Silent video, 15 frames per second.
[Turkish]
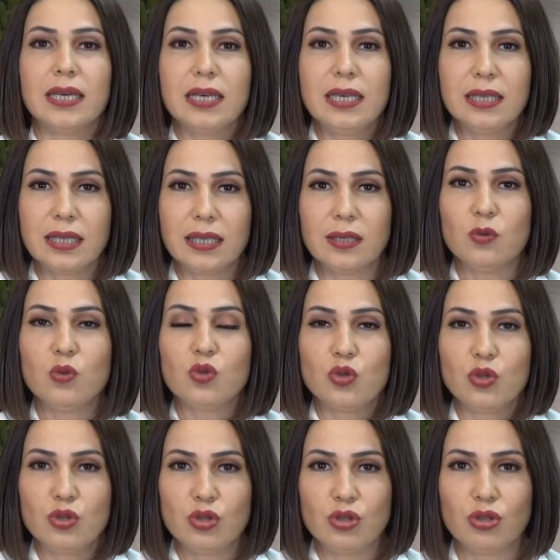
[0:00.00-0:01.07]
İlk 3.
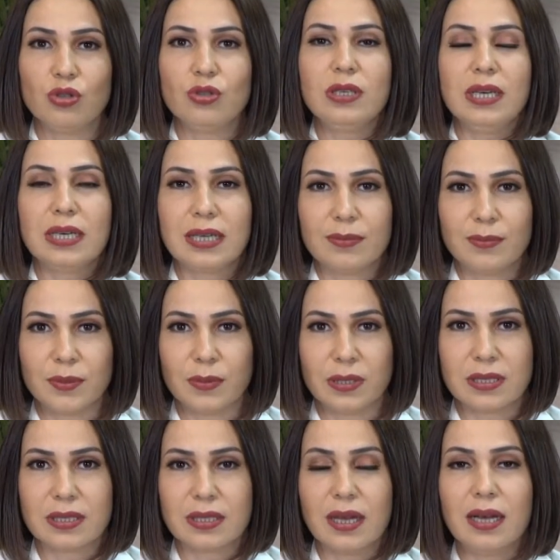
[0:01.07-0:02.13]
gün
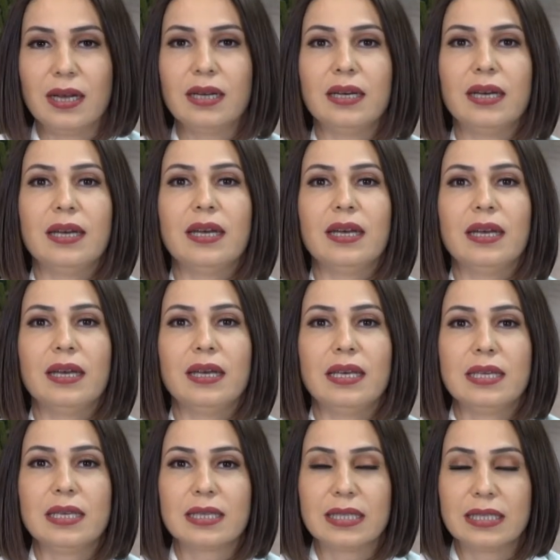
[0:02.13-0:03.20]
yıkamamızda e,
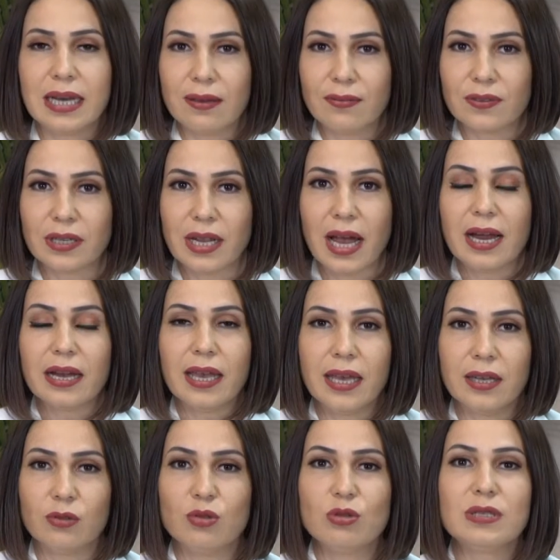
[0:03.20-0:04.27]
greftler
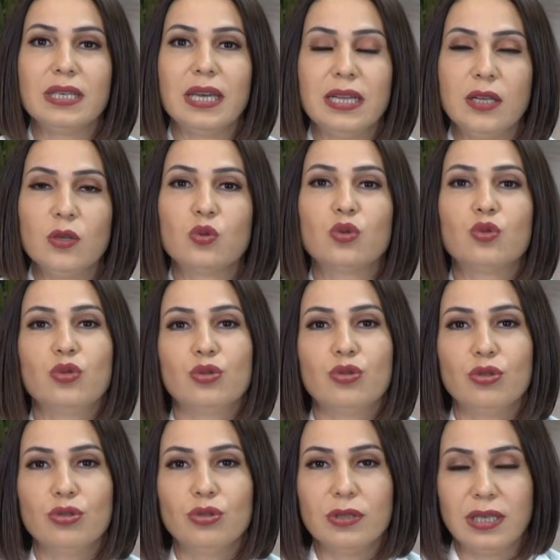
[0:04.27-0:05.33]
henüz yeni
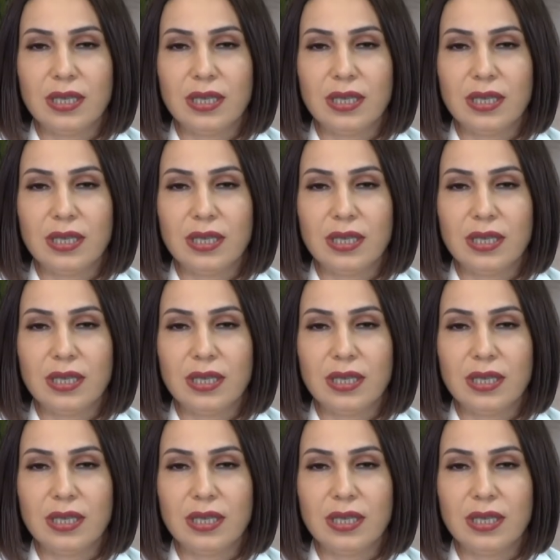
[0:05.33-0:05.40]
tutunduğu